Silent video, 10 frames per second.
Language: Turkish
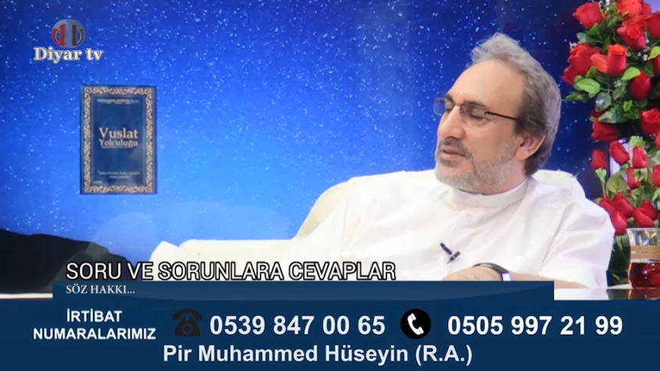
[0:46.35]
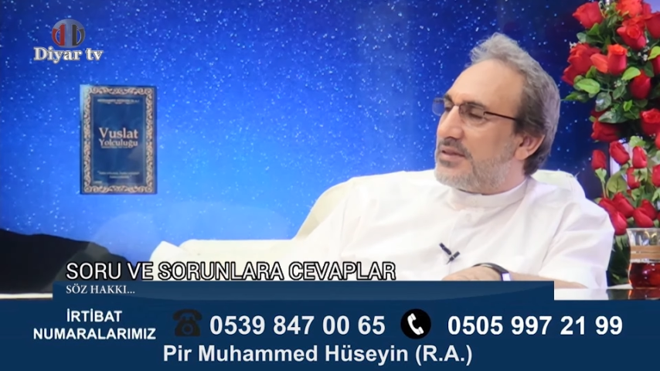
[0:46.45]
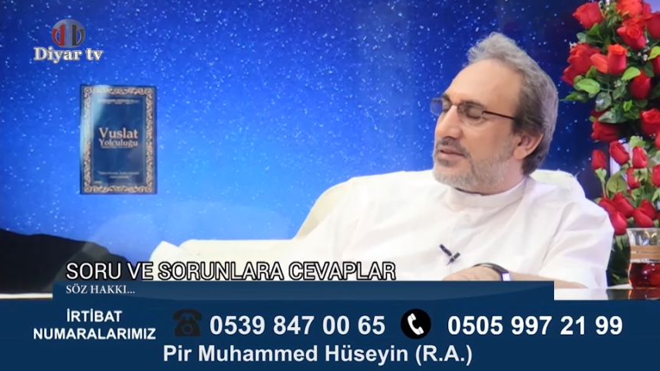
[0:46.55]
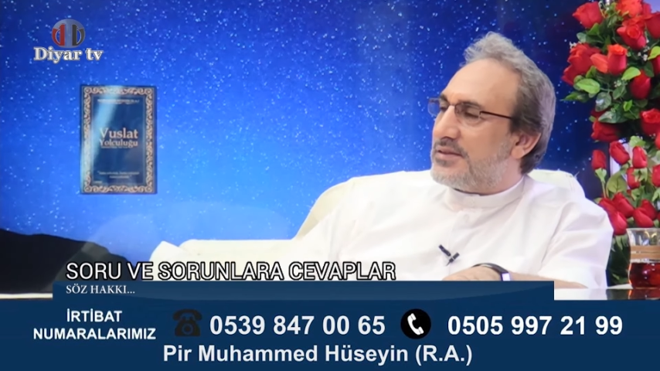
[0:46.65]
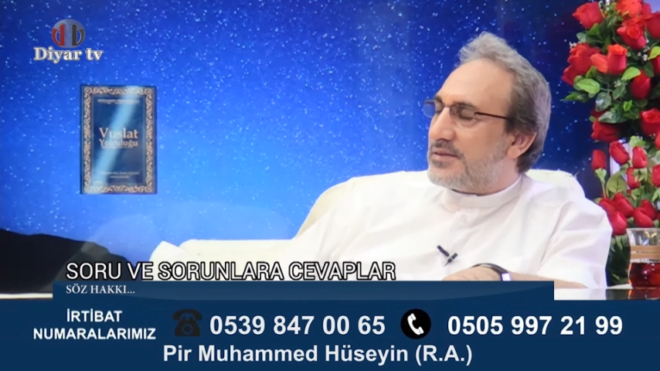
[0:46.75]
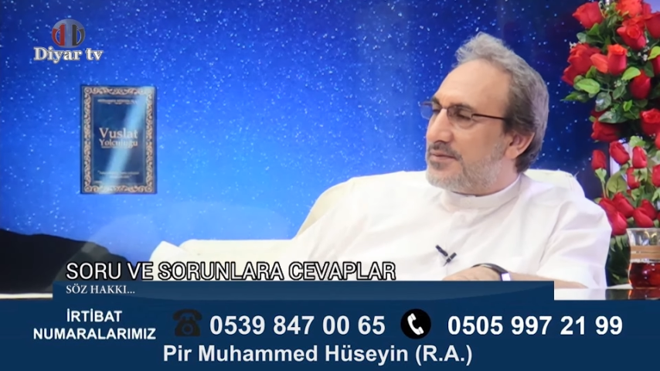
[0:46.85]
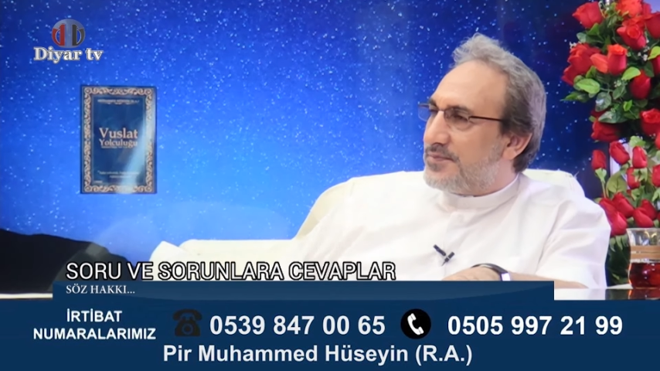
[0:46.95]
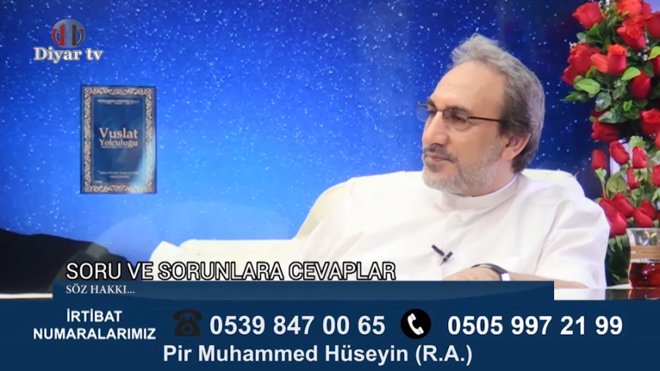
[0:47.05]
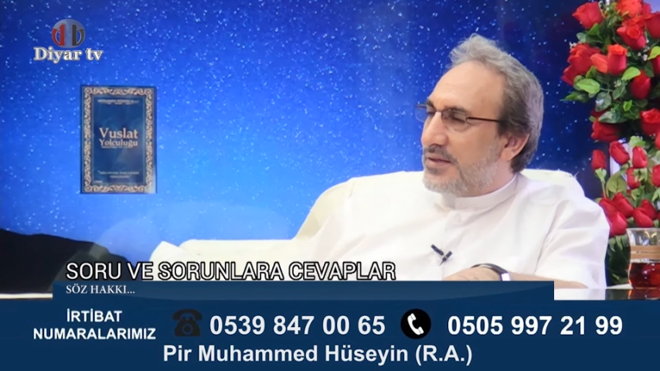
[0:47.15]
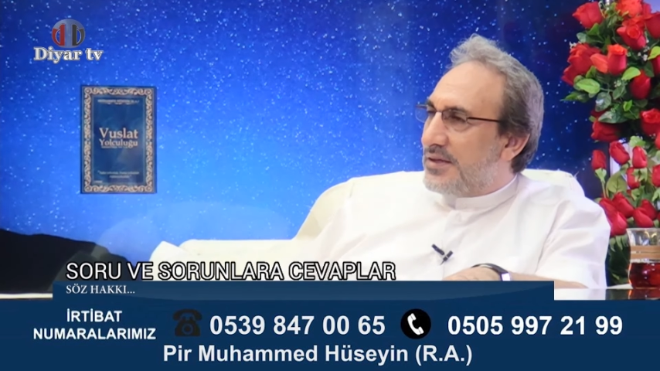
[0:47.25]
gerekir.
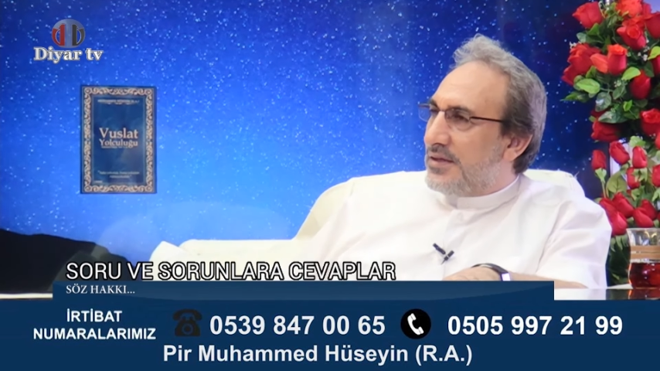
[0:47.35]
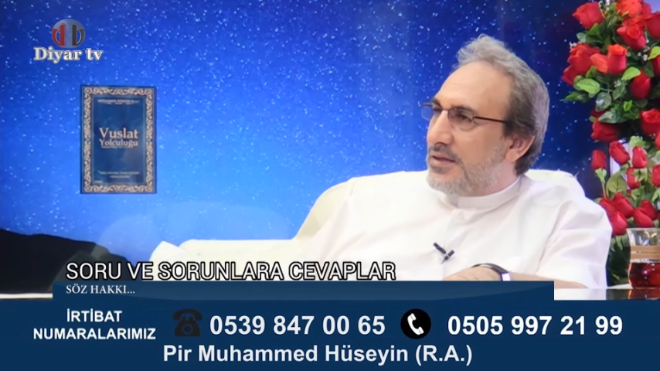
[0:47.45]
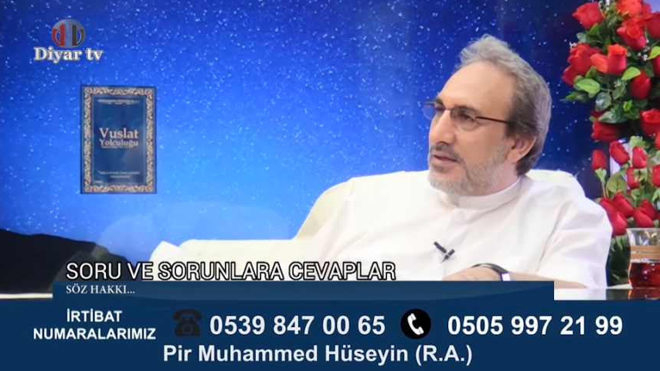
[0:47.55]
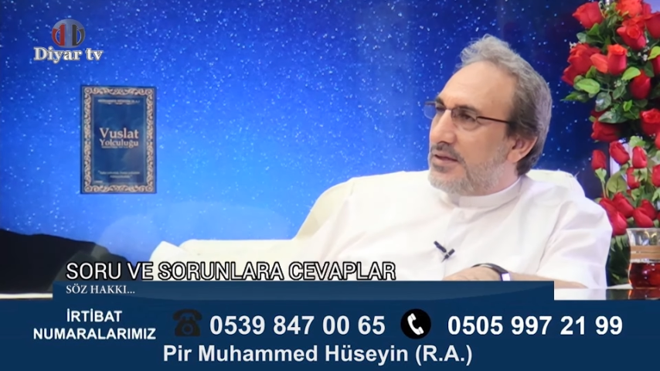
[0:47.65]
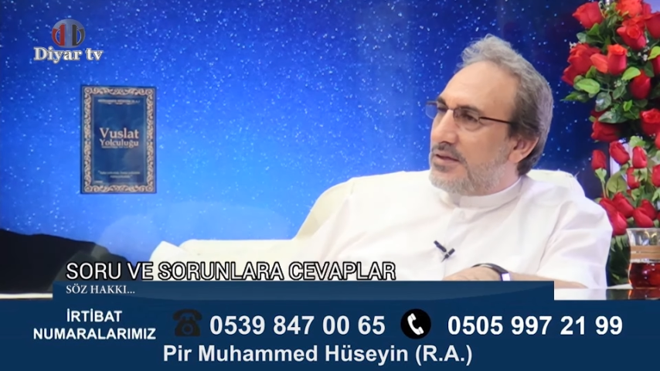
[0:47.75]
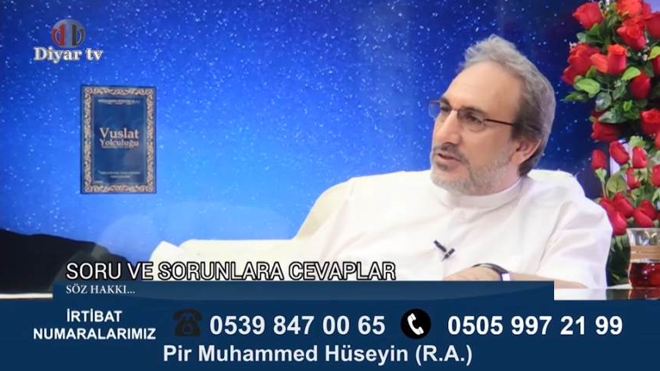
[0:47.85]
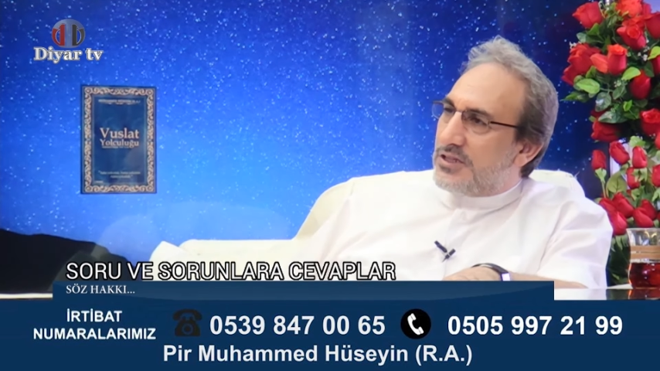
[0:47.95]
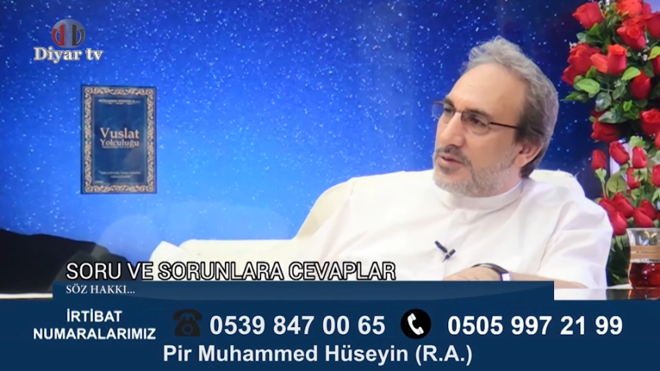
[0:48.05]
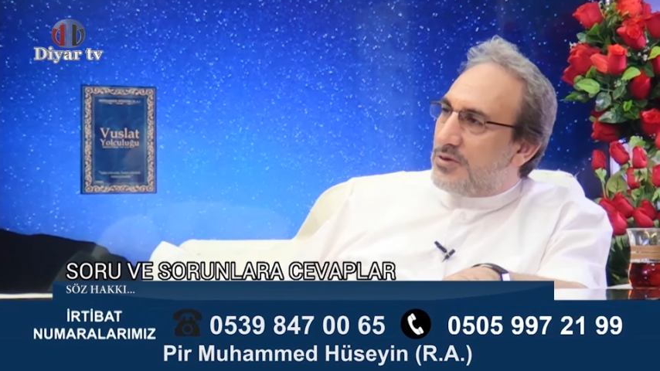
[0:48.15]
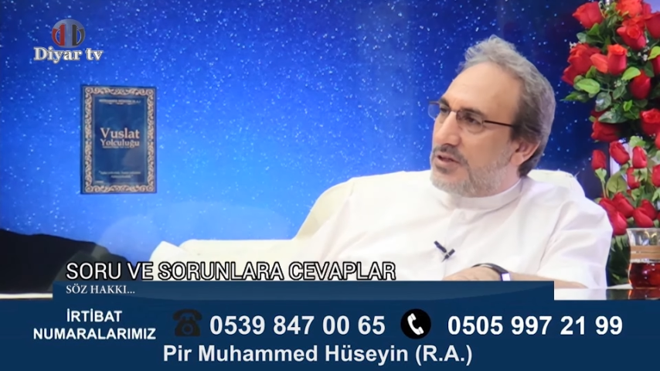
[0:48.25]

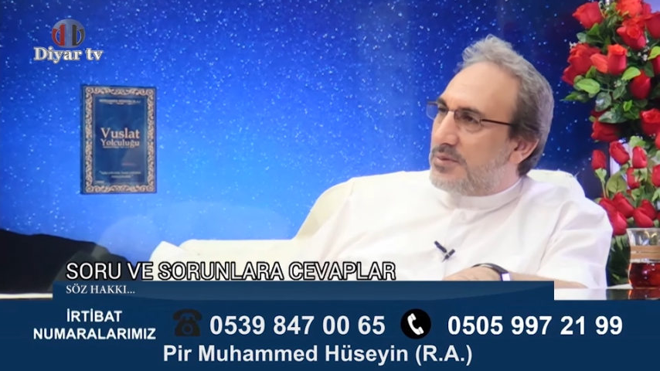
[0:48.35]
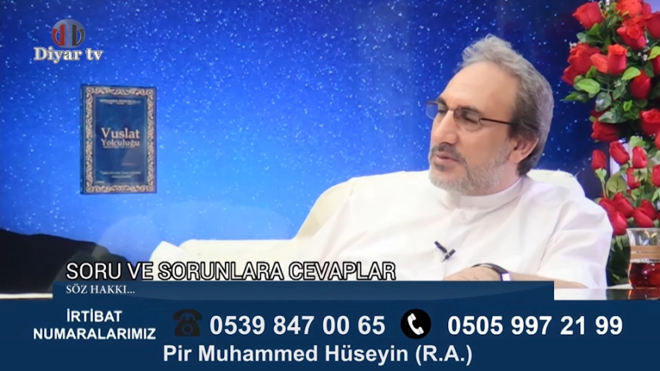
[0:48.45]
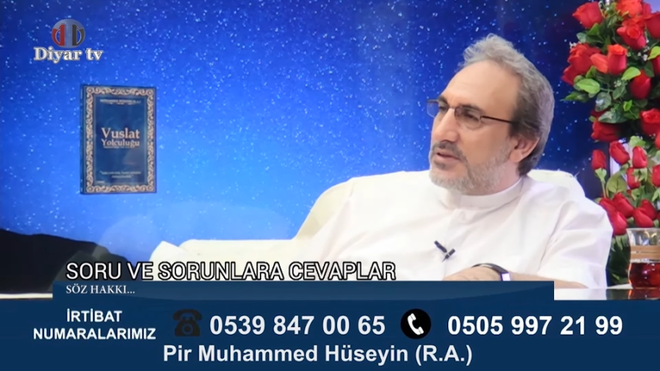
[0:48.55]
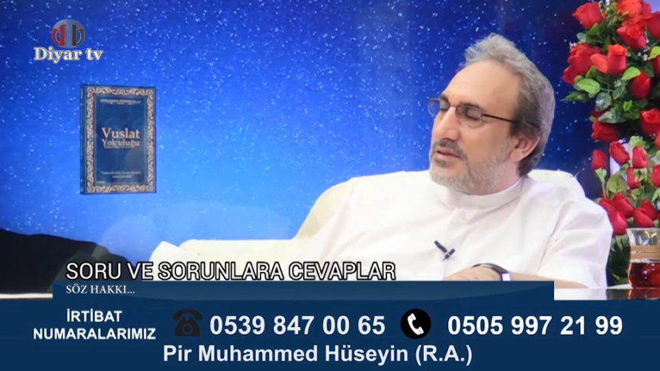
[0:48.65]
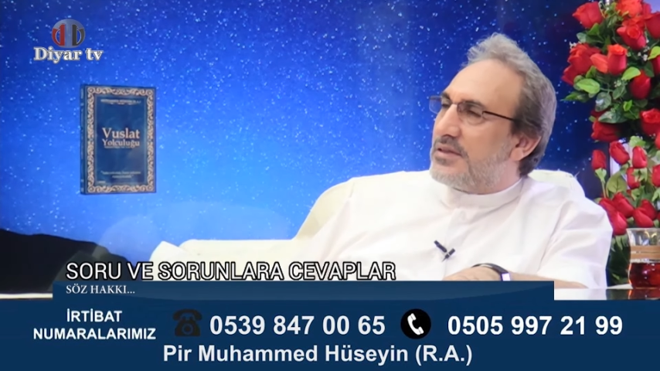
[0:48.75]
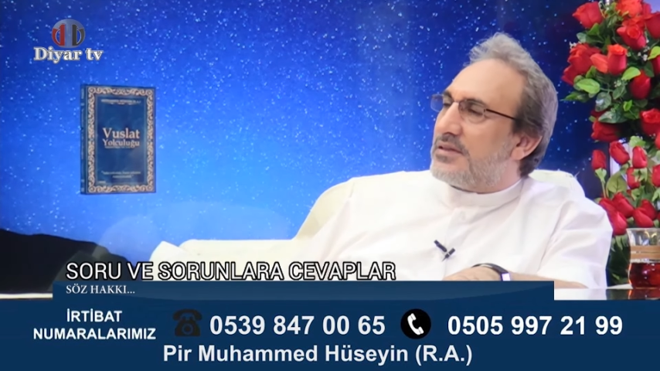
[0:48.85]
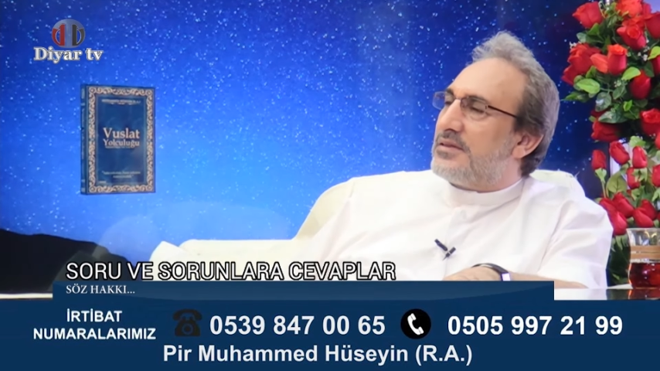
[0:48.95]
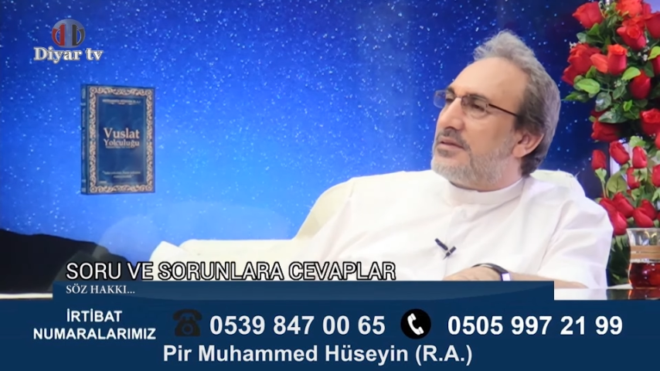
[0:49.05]
İnşallah böyle yaptığında